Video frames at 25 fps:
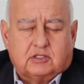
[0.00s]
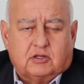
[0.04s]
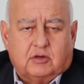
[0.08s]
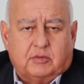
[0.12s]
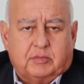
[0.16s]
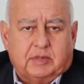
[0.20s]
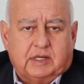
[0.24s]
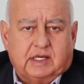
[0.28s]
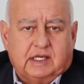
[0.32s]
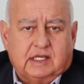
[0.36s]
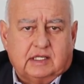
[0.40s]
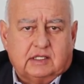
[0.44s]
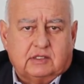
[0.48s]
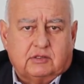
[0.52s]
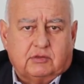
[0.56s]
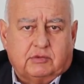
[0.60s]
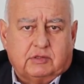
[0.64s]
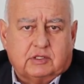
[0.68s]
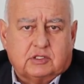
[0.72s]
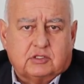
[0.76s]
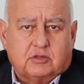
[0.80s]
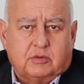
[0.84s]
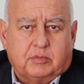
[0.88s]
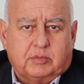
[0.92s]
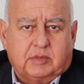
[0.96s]
¿Es
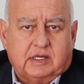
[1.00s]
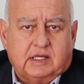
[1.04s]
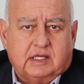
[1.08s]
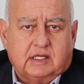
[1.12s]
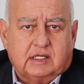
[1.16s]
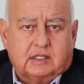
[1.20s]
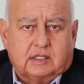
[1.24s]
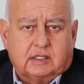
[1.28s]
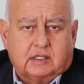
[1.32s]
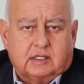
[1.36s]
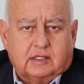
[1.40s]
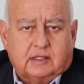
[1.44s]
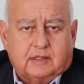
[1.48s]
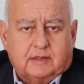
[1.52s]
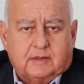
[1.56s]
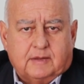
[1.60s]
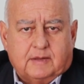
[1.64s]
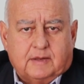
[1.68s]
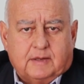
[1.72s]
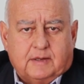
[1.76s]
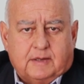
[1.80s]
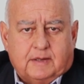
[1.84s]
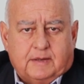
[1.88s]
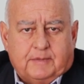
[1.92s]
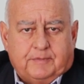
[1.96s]
conveniente o no es conveniente?
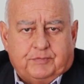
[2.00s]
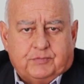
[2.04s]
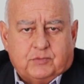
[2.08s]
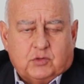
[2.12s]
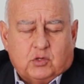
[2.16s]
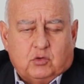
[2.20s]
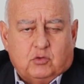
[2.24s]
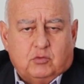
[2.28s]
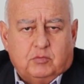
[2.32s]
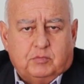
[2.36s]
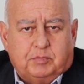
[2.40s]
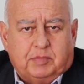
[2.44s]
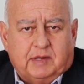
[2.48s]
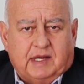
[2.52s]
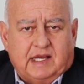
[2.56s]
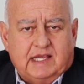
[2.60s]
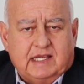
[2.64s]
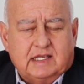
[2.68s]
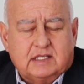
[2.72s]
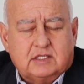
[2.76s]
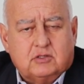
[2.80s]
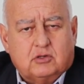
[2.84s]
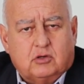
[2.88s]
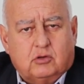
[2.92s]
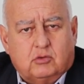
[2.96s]
Un
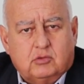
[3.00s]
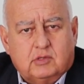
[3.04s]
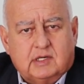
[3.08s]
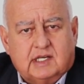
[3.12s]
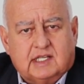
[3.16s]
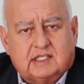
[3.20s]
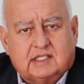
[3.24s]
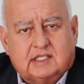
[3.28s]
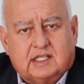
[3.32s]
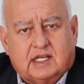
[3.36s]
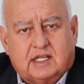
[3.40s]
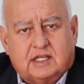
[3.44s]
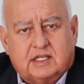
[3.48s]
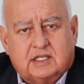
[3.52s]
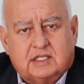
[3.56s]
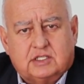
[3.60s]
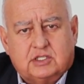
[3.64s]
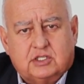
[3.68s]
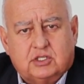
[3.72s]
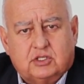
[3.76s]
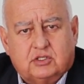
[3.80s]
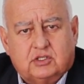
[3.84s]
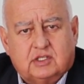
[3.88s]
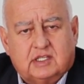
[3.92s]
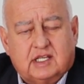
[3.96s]
país con una
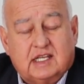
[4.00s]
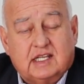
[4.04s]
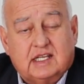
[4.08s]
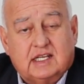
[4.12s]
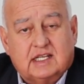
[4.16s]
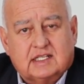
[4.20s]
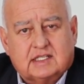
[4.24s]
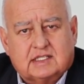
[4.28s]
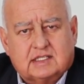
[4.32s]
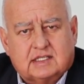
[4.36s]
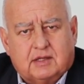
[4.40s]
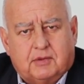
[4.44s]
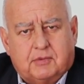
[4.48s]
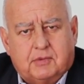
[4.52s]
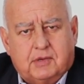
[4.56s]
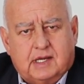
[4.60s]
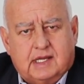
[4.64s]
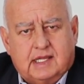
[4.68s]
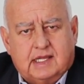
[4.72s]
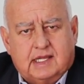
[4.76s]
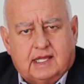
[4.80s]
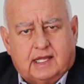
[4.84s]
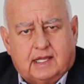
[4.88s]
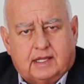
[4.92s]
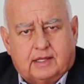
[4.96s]
tradición de
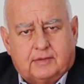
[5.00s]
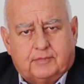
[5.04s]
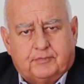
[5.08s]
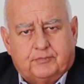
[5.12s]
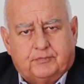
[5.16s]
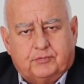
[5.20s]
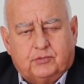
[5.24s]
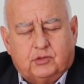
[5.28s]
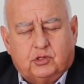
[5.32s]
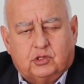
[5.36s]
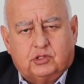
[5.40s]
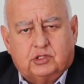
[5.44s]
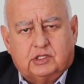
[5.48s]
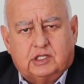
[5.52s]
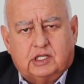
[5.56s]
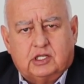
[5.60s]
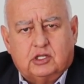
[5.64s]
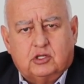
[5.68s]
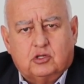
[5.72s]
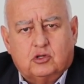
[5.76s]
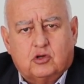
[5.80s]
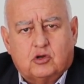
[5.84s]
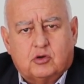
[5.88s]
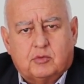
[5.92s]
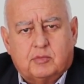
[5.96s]
inestabilidad,
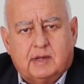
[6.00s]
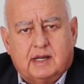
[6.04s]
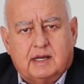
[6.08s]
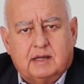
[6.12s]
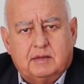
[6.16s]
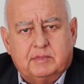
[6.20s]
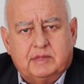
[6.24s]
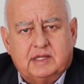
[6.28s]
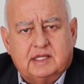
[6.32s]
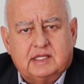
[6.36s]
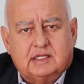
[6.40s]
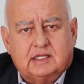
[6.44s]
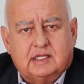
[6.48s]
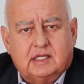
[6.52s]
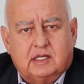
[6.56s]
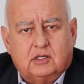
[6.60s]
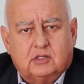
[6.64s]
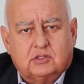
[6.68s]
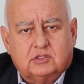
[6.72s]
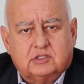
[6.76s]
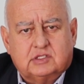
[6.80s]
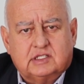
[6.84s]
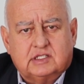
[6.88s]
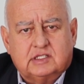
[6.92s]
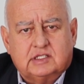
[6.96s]
donde normalmente
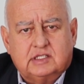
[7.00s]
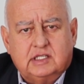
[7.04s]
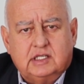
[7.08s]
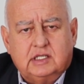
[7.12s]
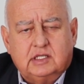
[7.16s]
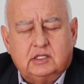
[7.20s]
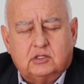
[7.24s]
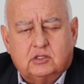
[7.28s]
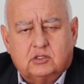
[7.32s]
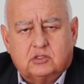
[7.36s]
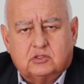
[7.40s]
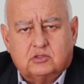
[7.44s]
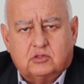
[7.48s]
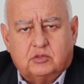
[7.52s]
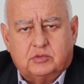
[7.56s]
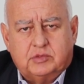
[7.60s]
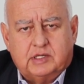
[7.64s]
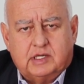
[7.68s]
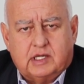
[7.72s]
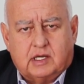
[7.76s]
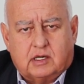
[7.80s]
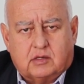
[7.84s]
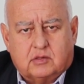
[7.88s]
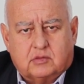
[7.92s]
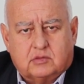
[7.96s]
los distintos
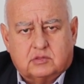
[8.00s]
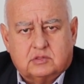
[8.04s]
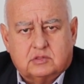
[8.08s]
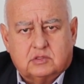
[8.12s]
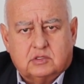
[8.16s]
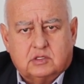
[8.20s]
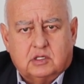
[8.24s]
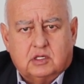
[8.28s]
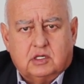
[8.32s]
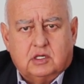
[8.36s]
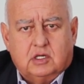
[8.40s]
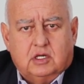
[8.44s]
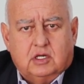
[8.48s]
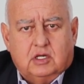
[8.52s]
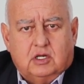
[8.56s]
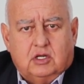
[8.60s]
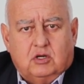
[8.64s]
gobiernos